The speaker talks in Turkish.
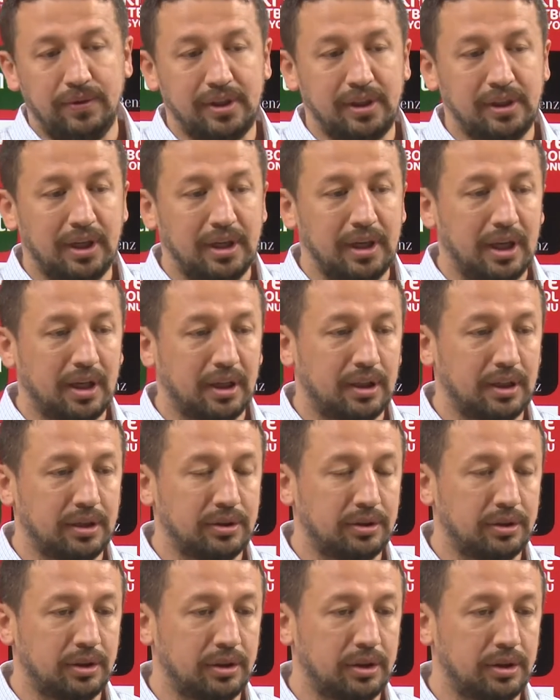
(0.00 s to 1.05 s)
verilen
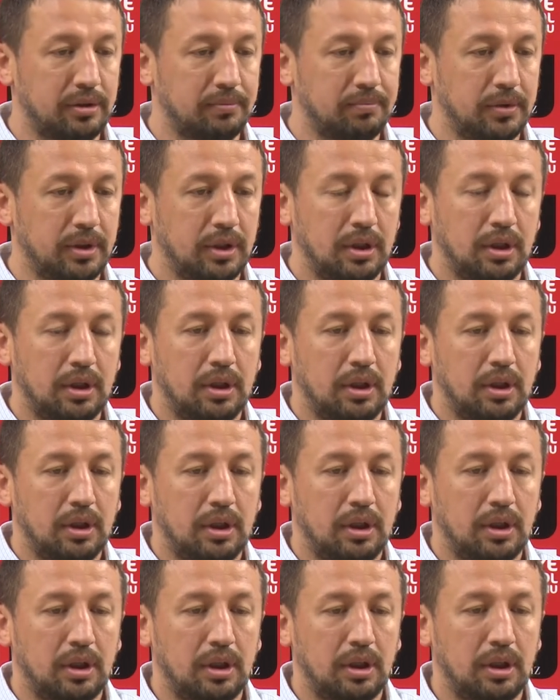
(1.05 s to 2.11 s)
herkes sanırım
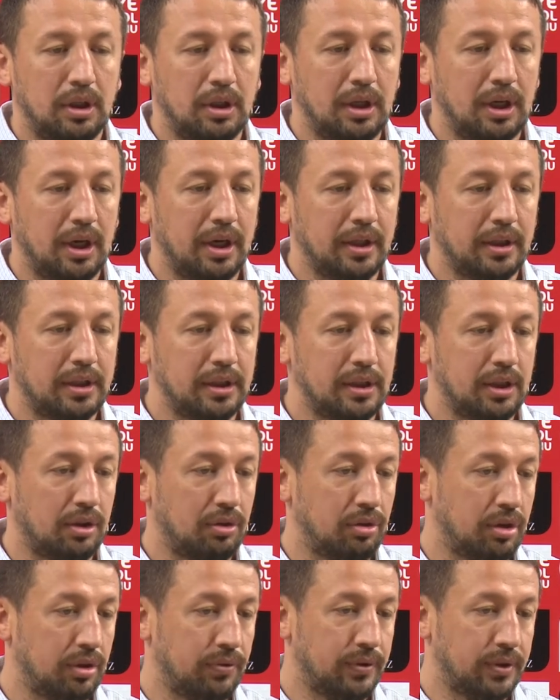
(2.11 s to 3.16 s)
e, layıkıyla
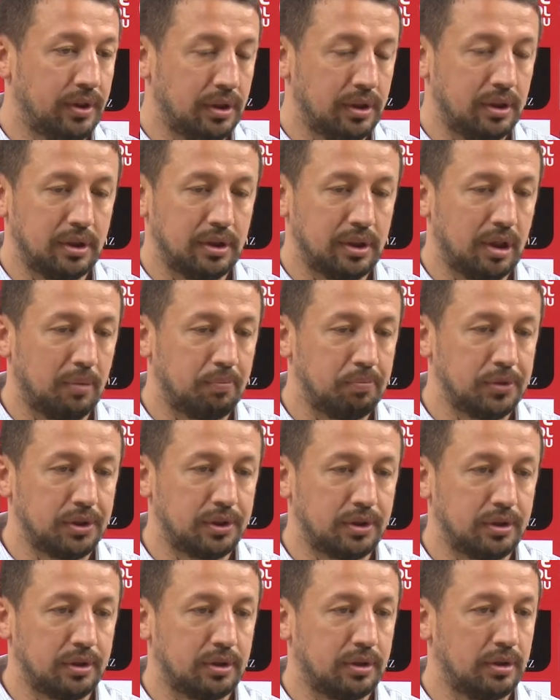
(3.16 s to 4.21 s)
görevini
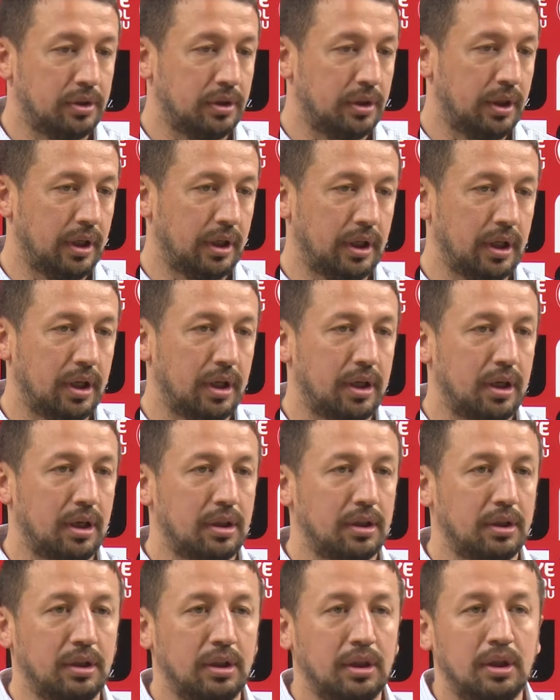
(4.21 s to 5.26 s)
yapmıştır. Ege Arar
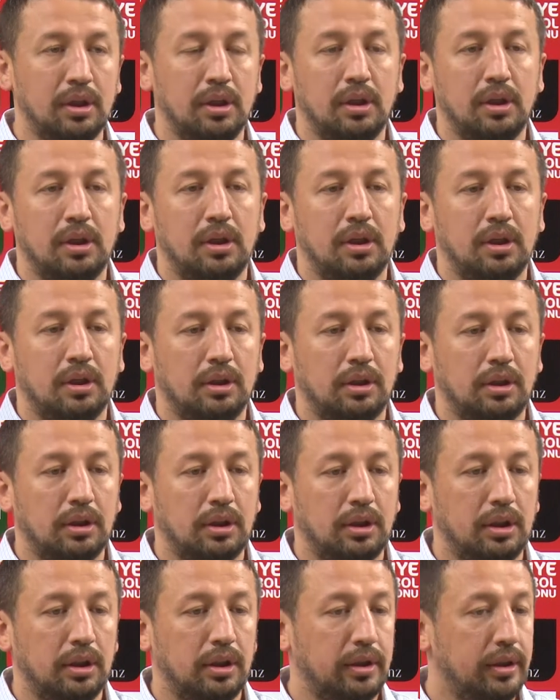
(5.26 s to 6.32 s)

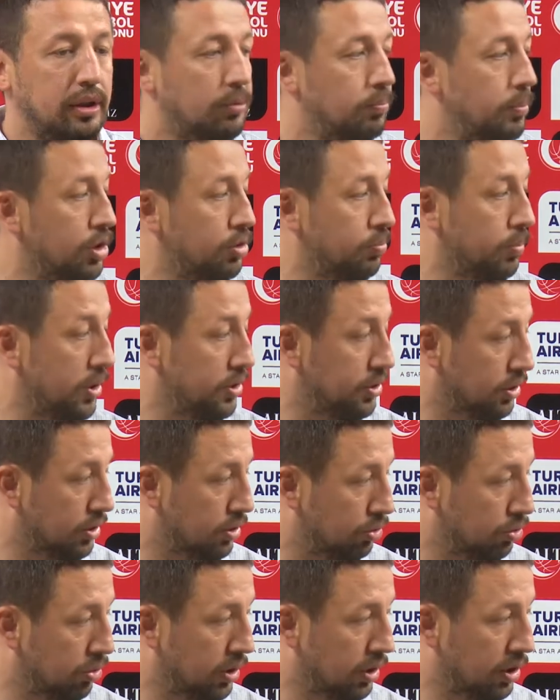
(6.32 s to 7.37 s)
ee, ilk beş
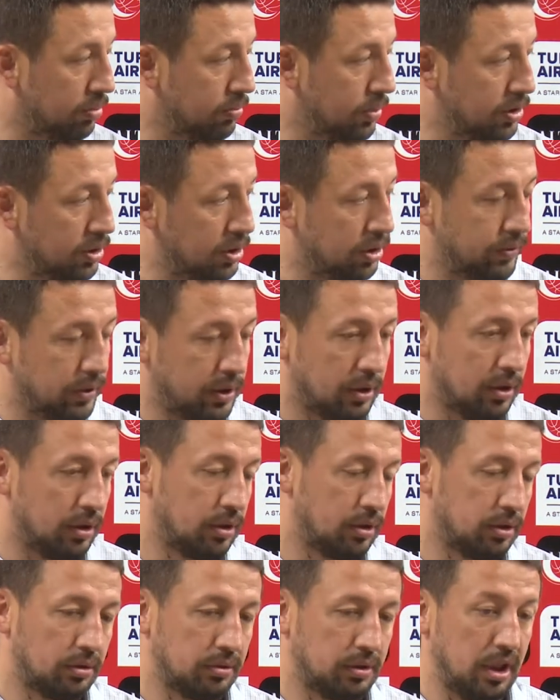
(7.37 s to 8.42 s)
başladı son iki maçta ve
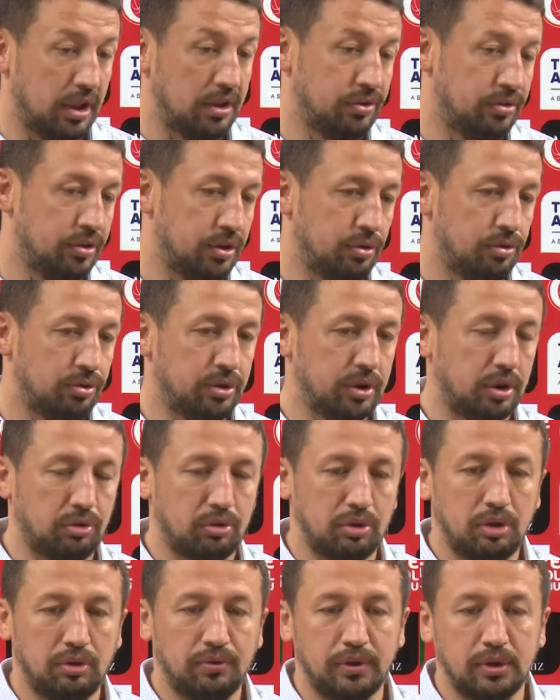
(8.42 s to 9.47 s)
kendisine düşen
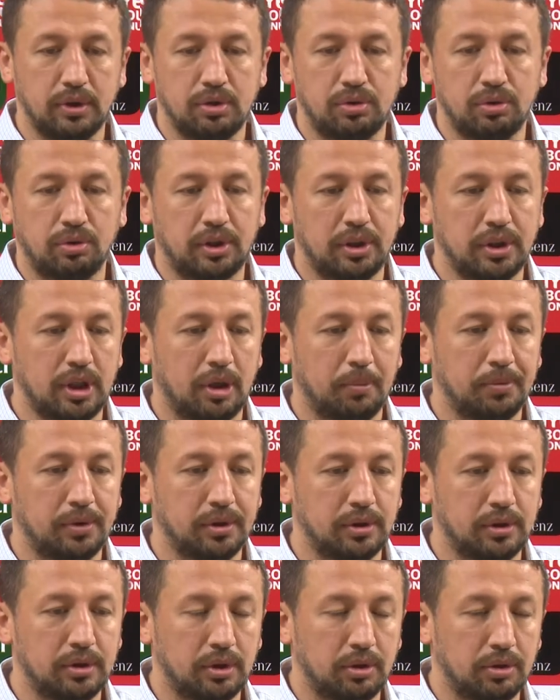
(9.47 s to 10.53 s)
görevi çok iyi
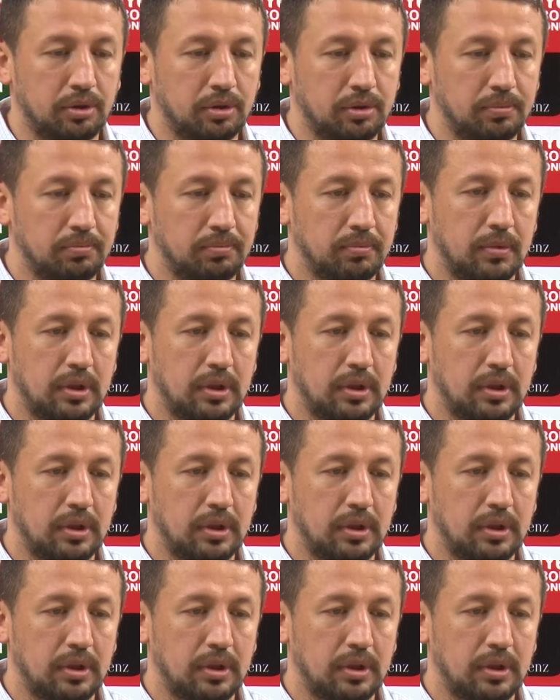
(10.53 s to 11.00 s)
yaptığını inanıyorum.